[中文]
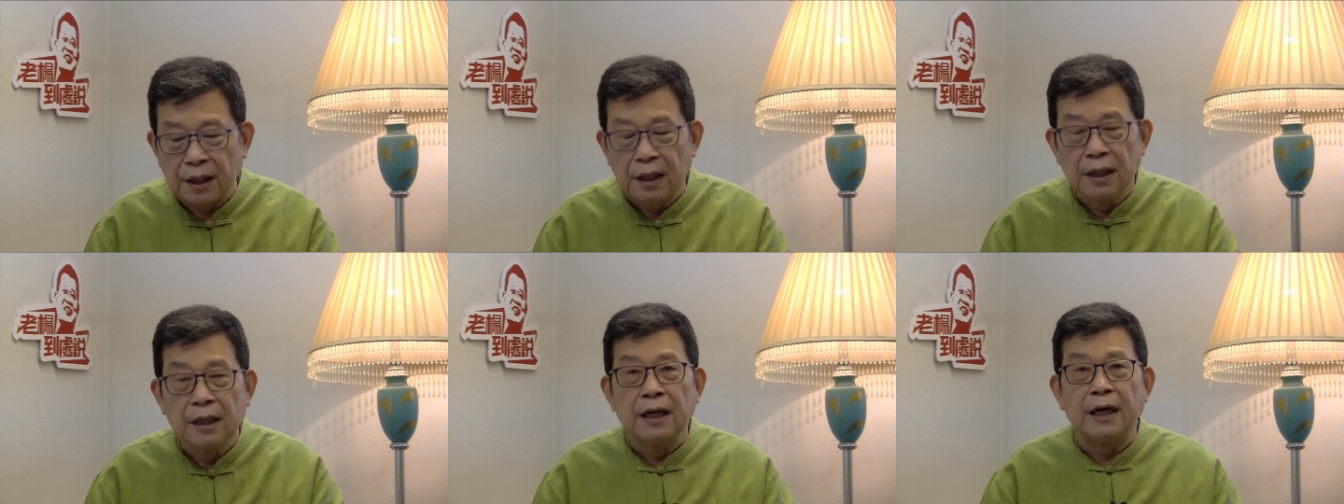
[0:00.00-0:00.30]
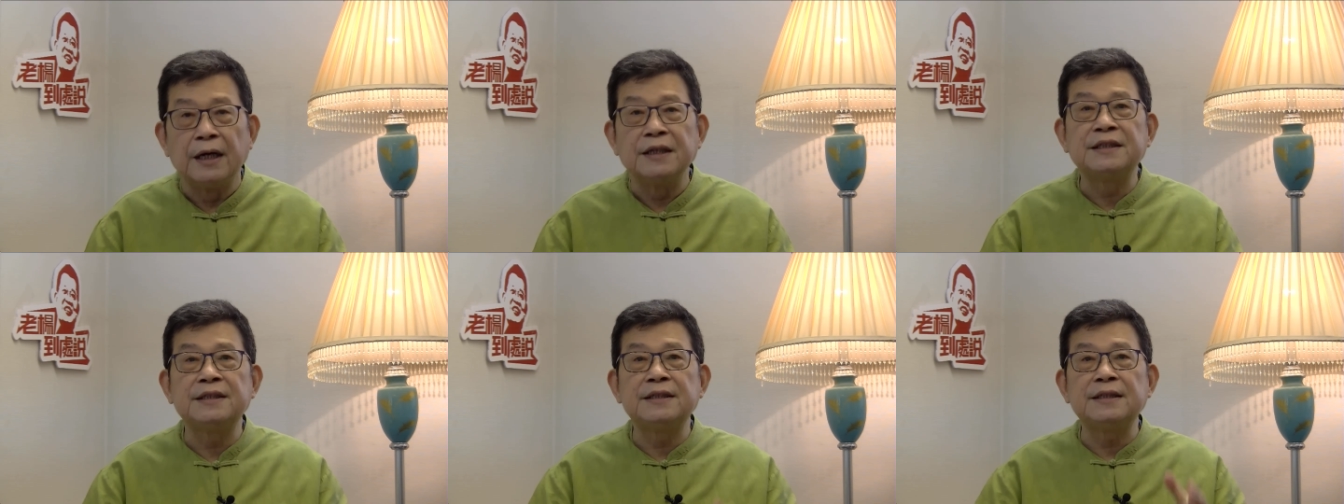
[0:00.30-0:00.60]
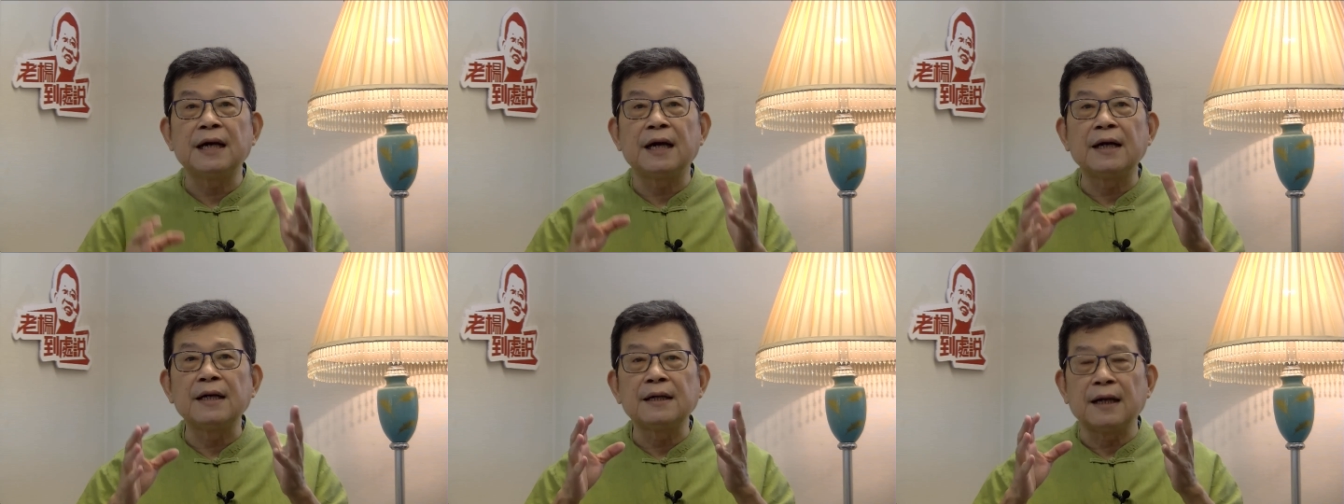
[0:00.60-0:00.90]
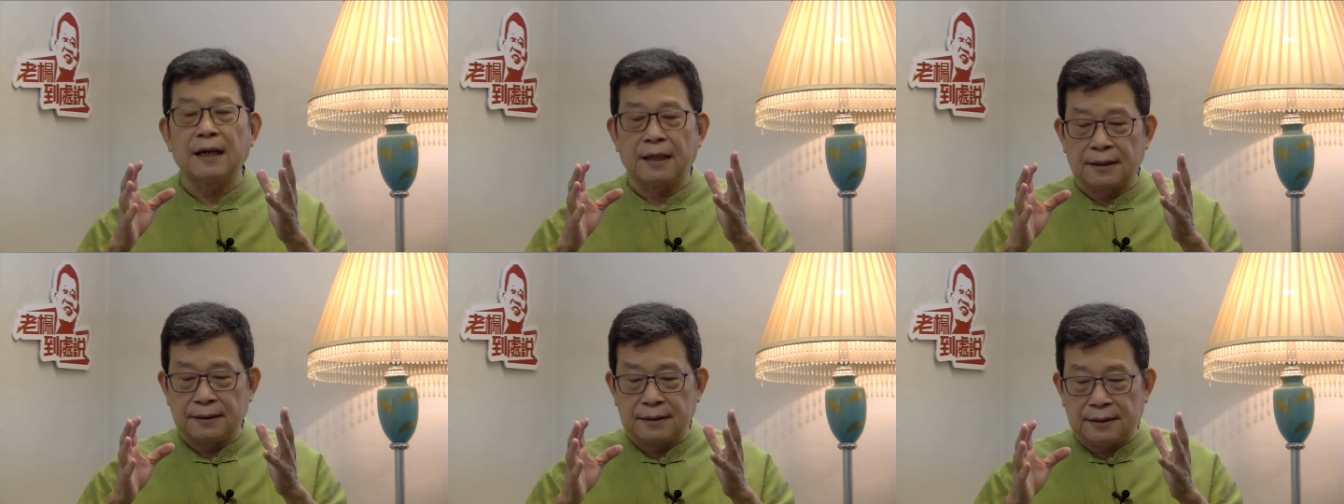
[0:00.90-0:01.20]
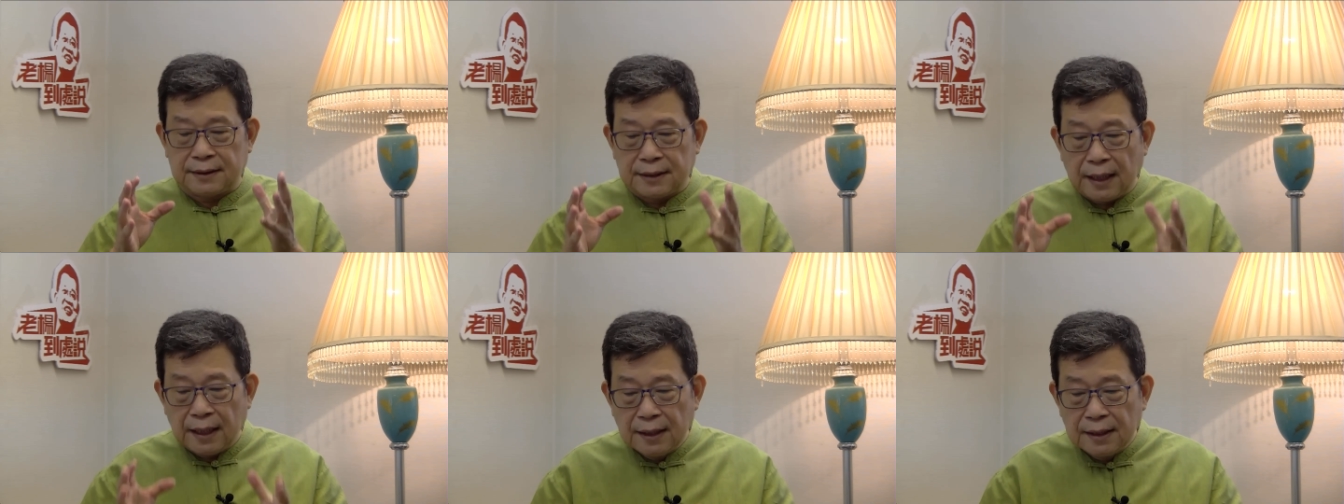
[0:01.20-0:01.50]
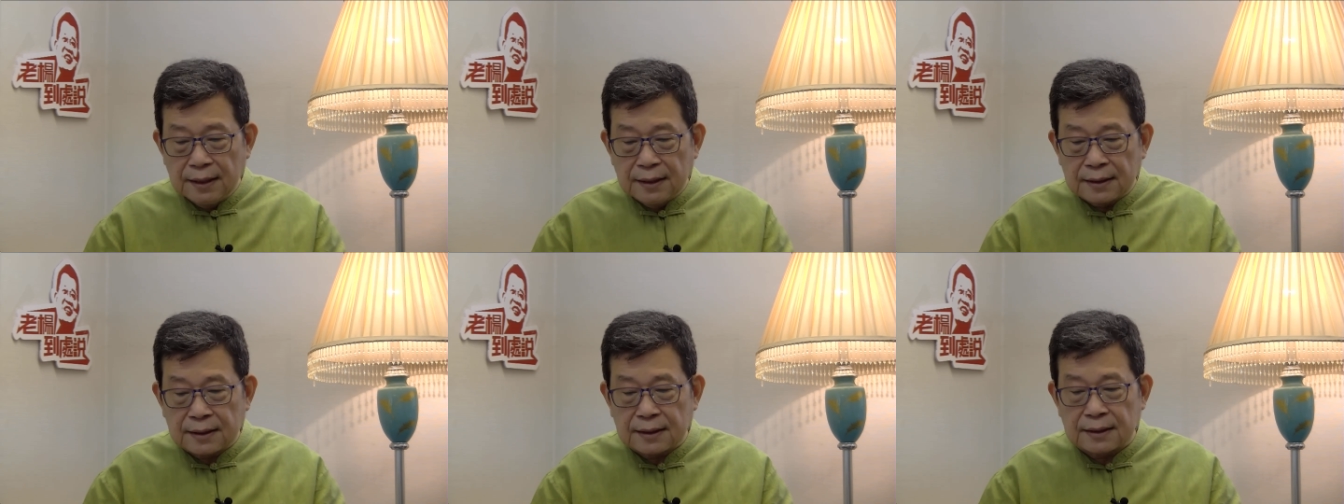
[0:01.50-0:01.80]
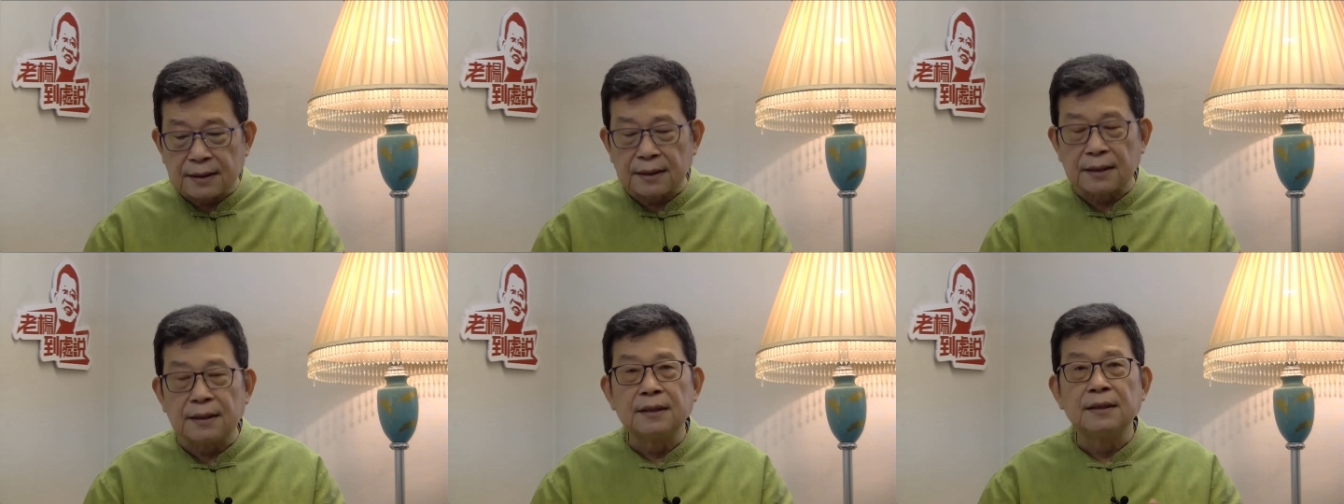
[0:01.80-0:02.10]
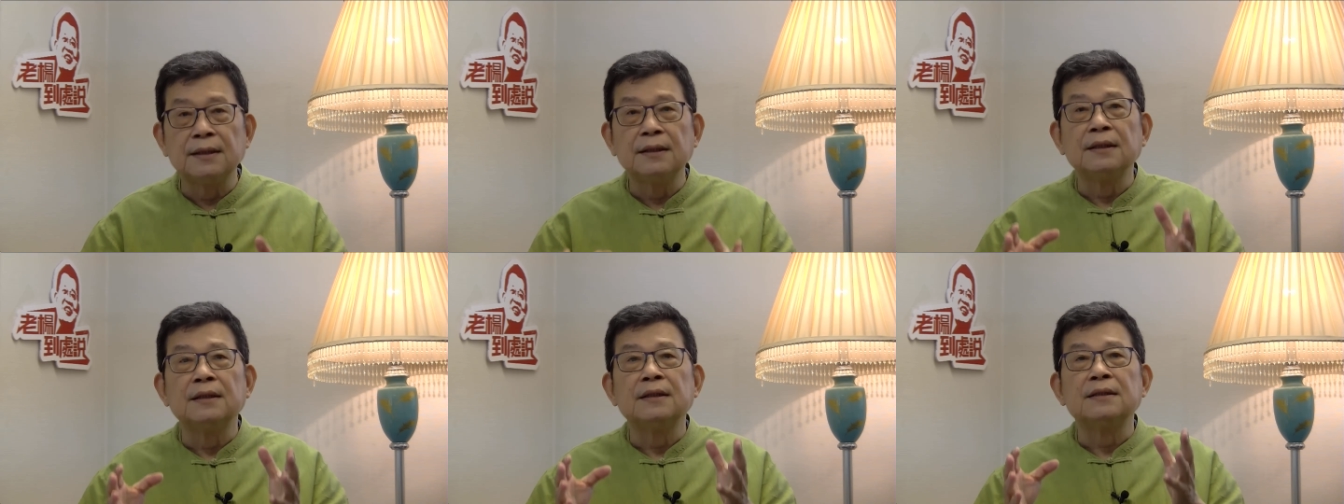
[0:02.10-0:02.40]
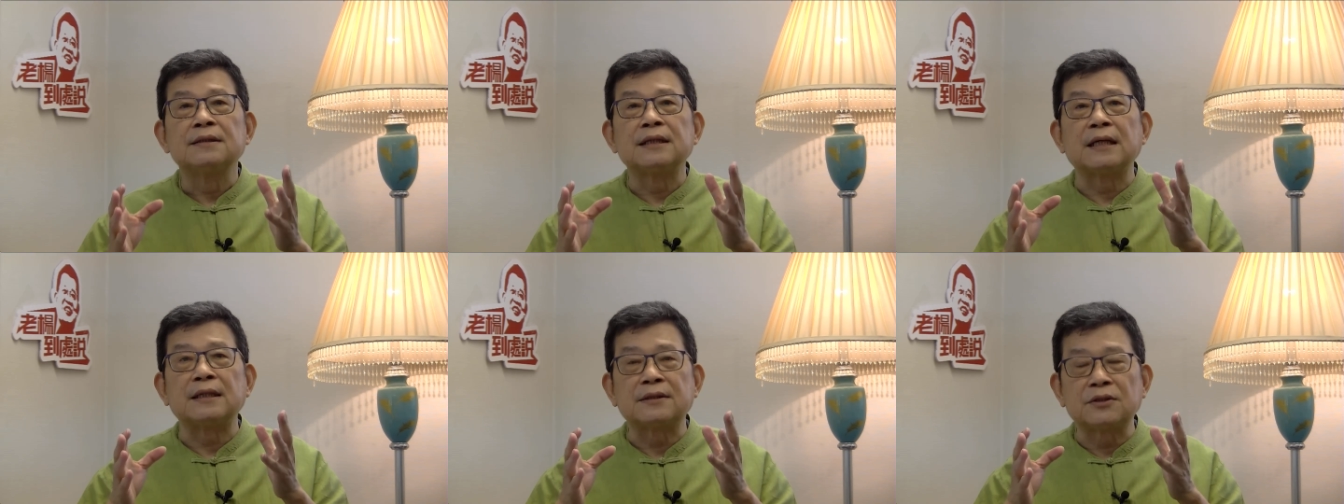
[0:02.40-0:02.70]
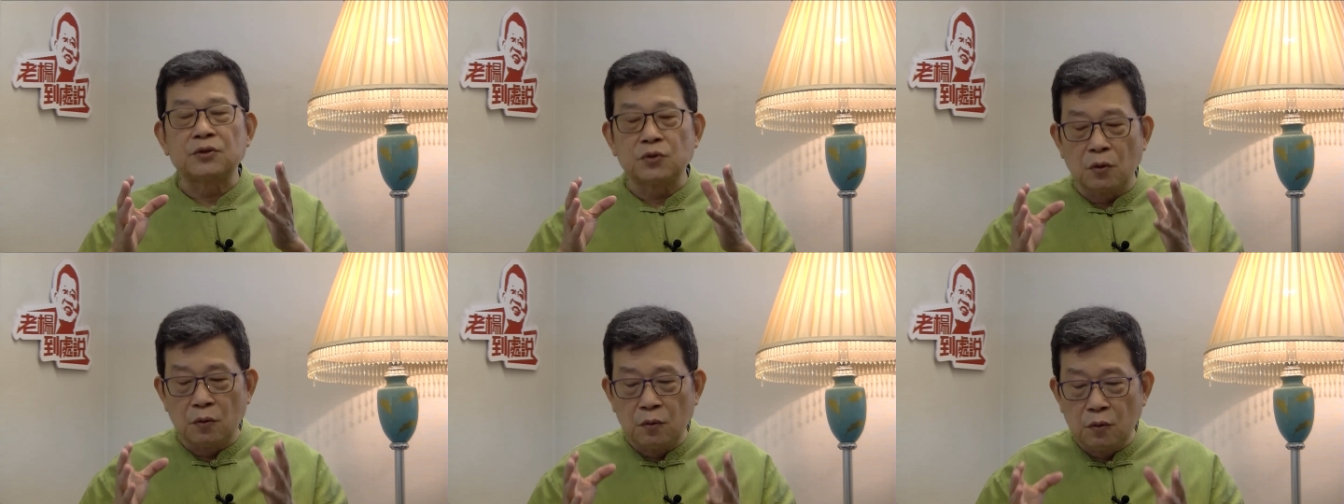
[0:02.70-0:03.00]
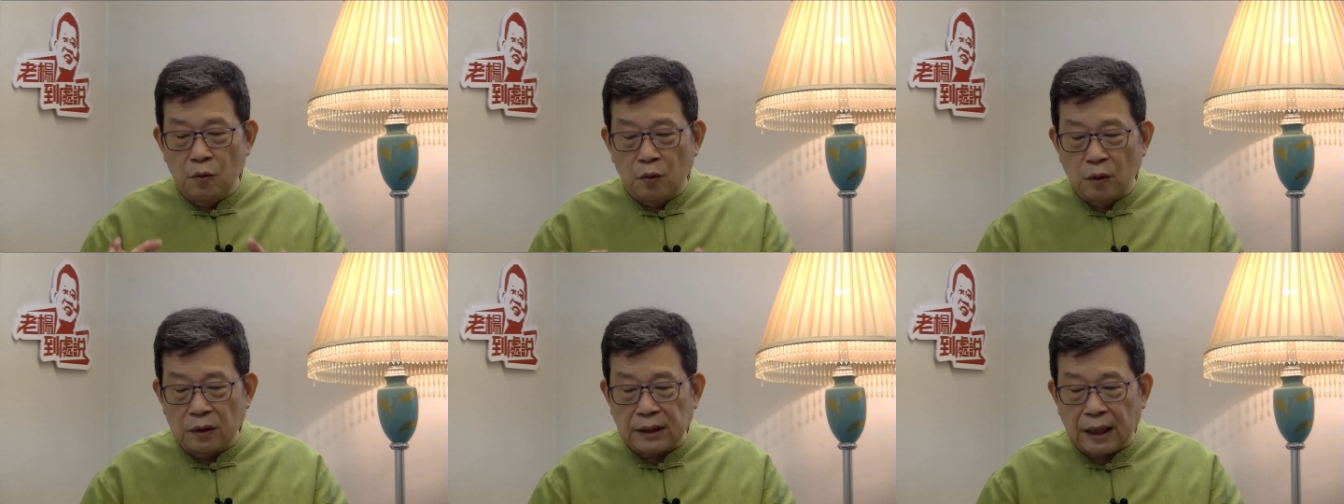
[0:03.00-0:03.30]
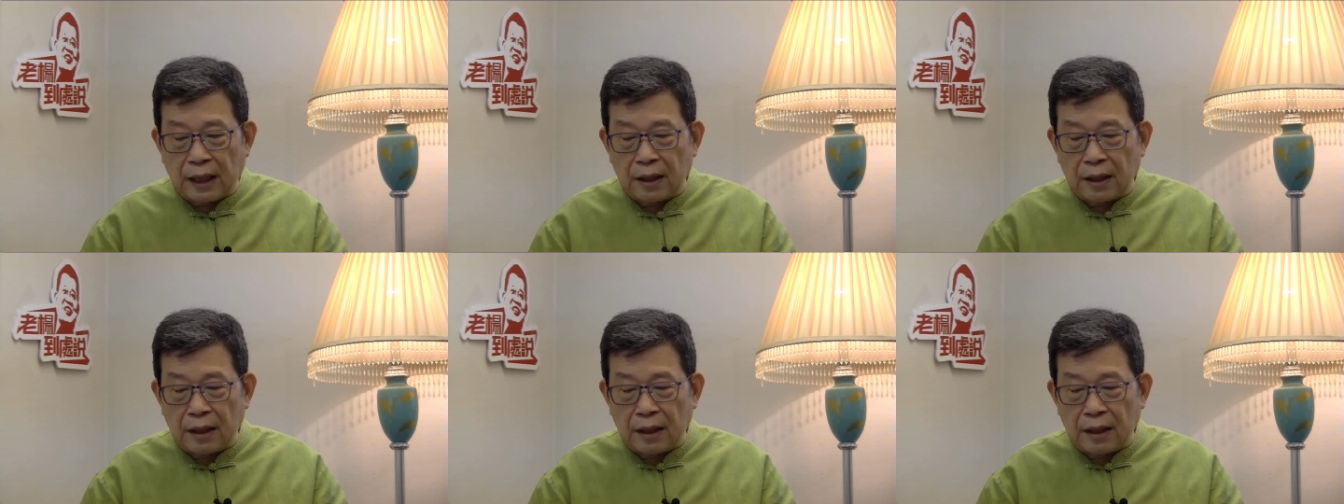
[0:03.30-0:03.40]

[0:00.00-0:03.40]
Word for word: 而香港正是在中国大陆